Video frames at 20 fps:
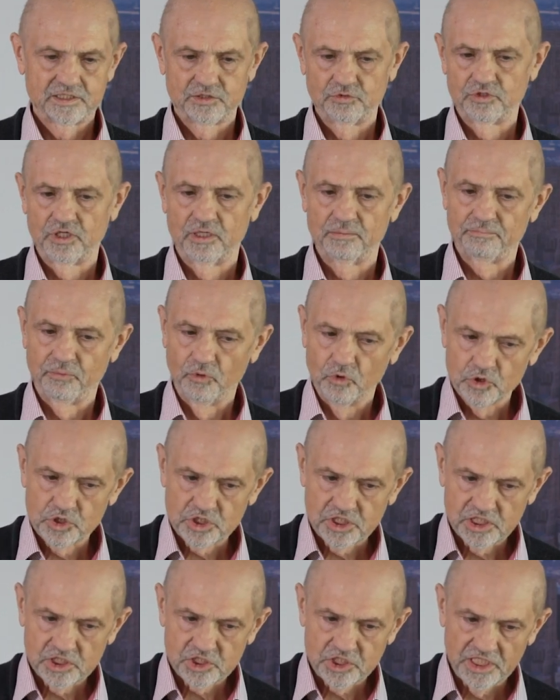zur
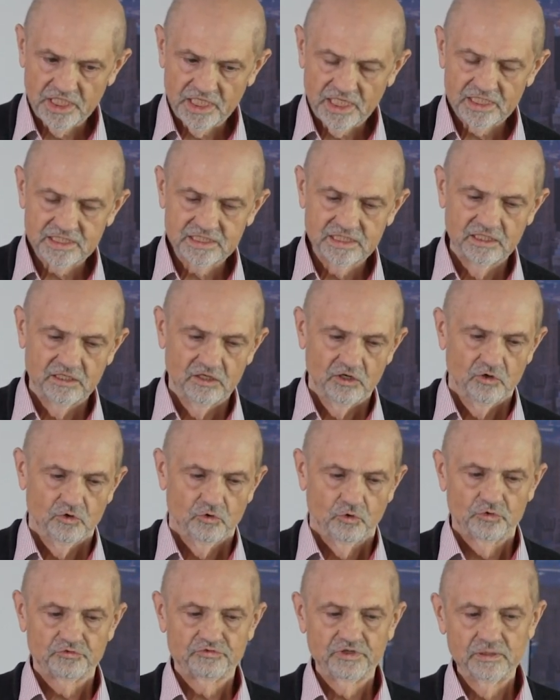Apostelgeschichte
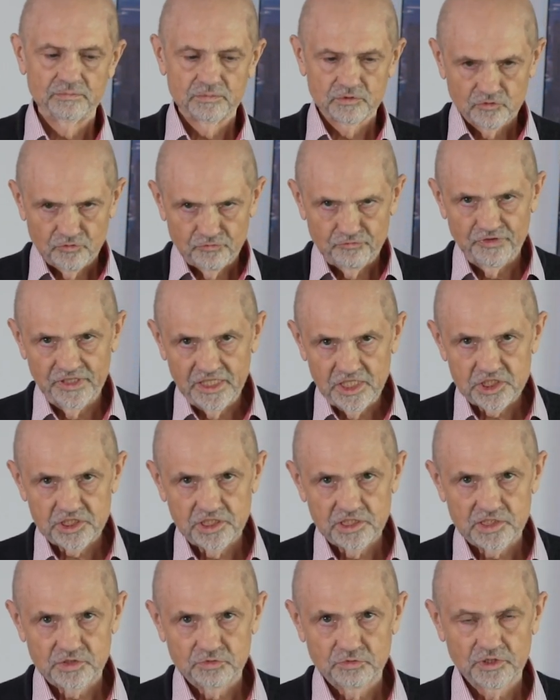und weil wir auf
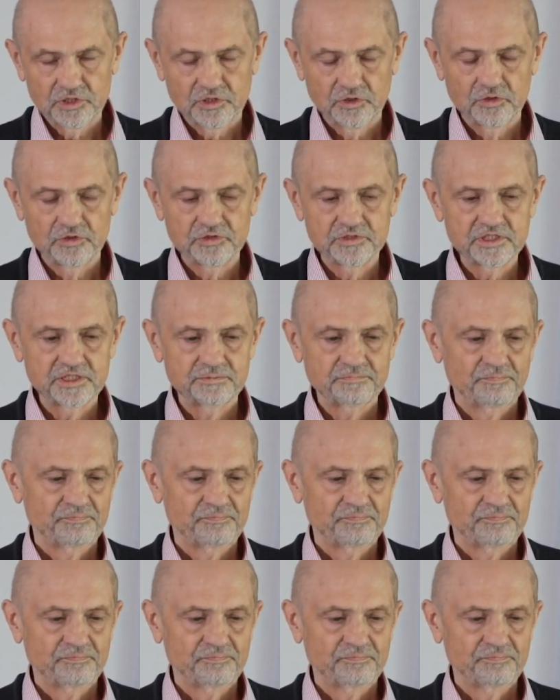Pfingsten zugehen,